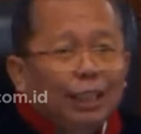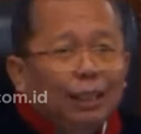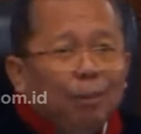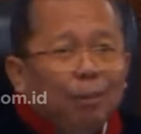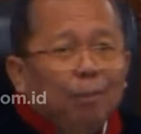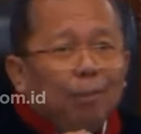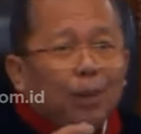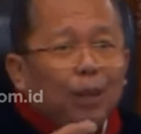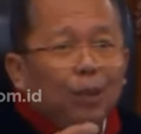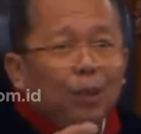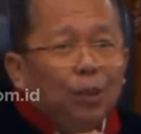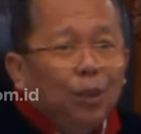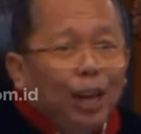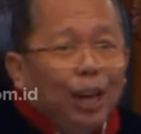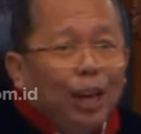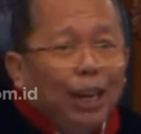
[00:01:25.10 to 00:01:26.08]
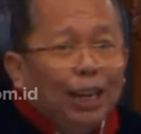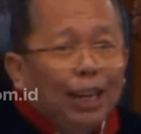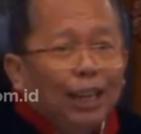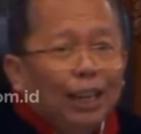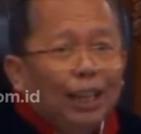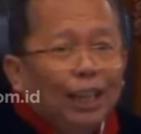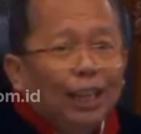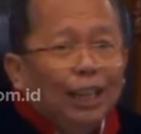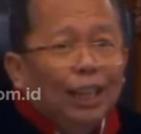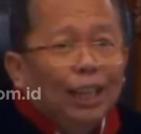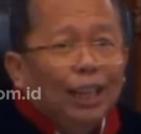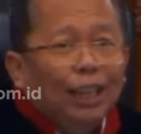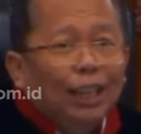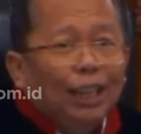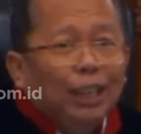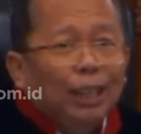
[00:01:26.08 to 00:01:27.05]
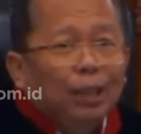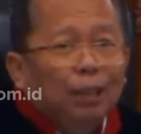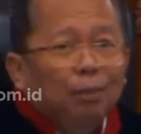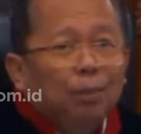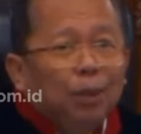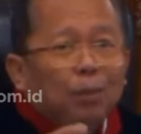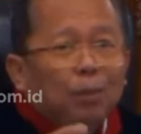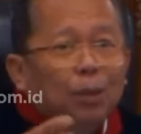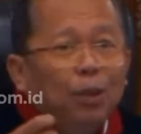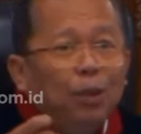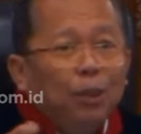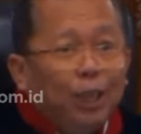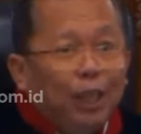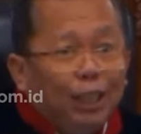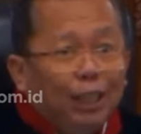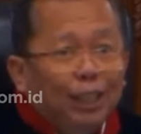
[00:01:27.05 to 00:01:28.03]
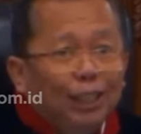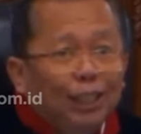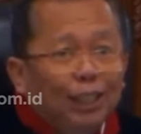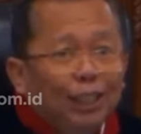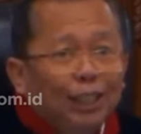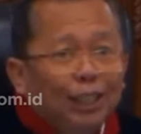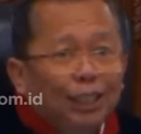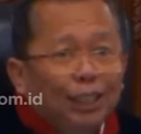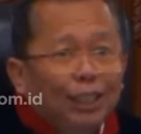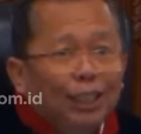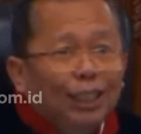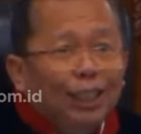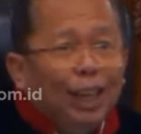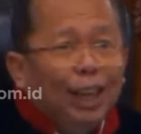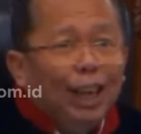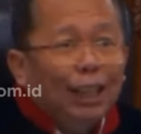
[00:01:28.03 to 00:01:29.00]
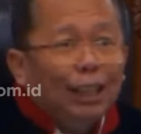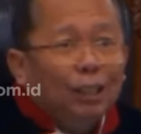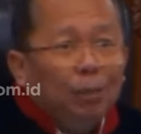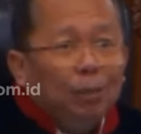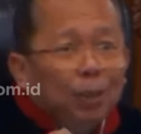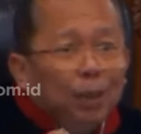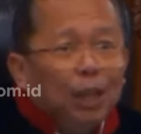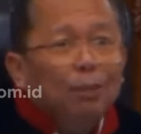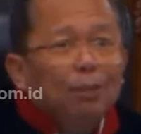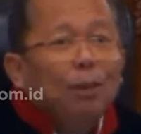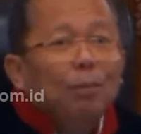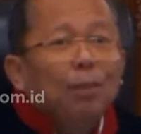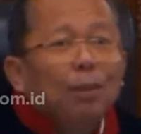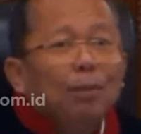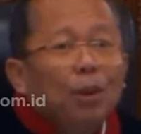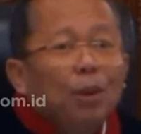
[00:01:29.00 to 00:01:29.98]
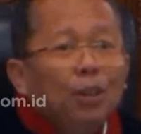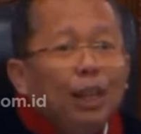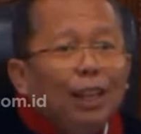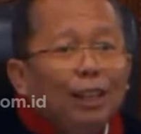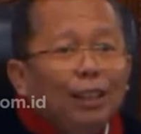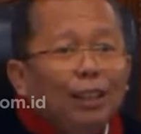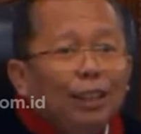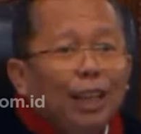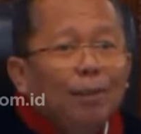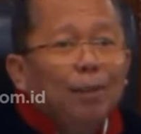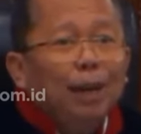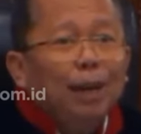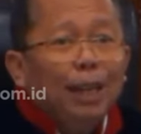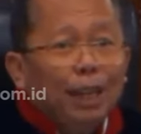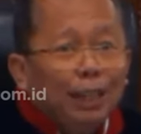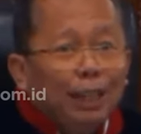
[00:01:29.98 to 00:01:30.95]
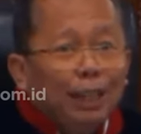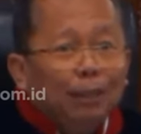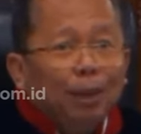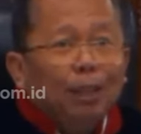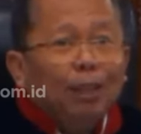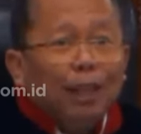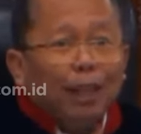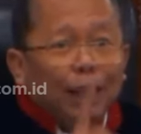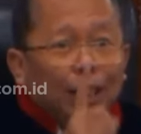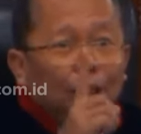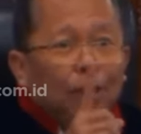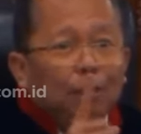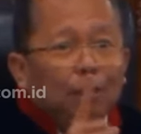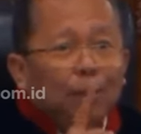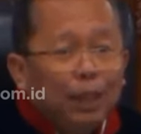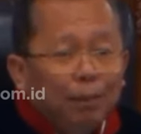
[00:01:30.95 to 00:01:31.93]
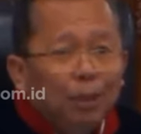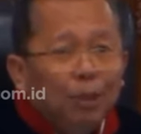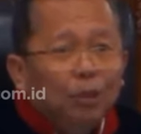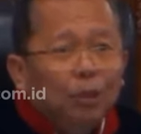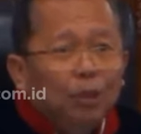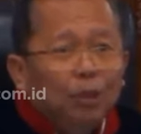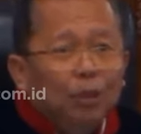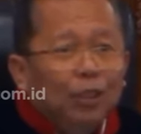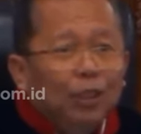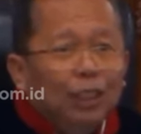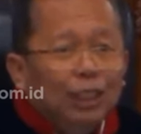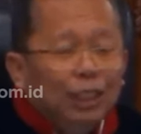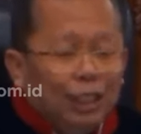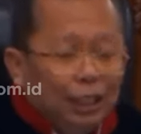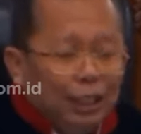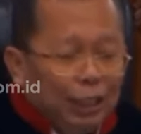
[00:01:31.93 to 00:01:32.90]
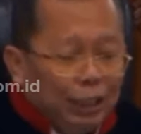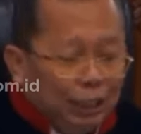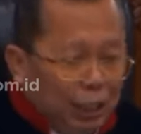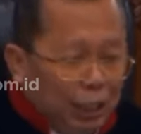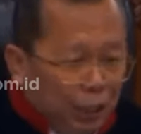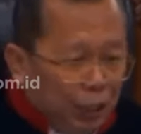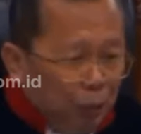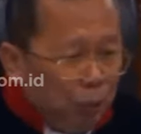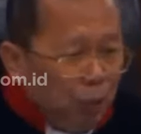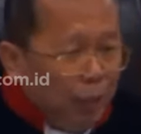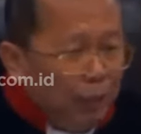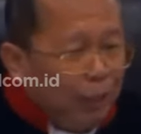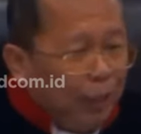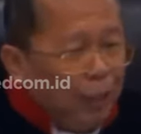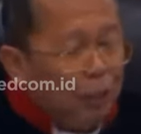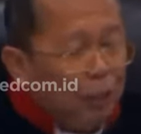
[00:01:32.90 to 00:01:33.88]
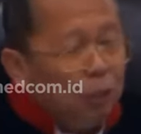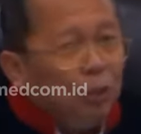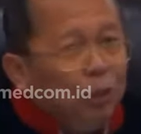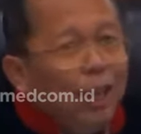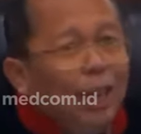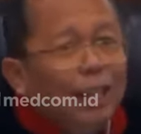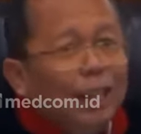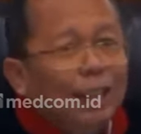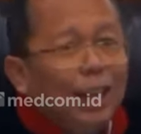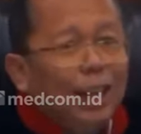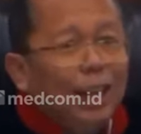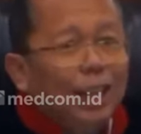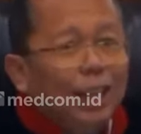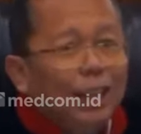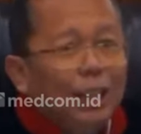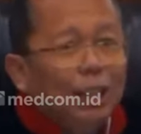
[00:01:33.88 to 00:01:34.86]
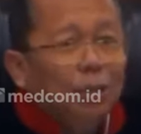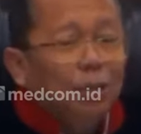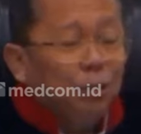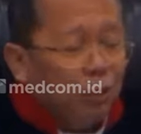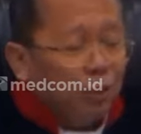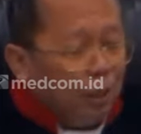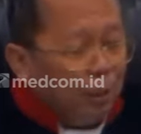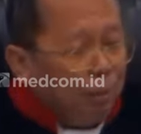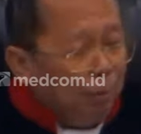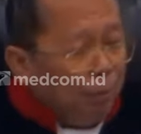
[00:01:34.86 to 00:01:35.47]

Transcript: menolak permohonan atau menerima permohonan. Baik. Yang mana ini, Mas? Baik. Itu yang pertama dulu. Yeah. Yang kedua tadi juga terakhir dikutip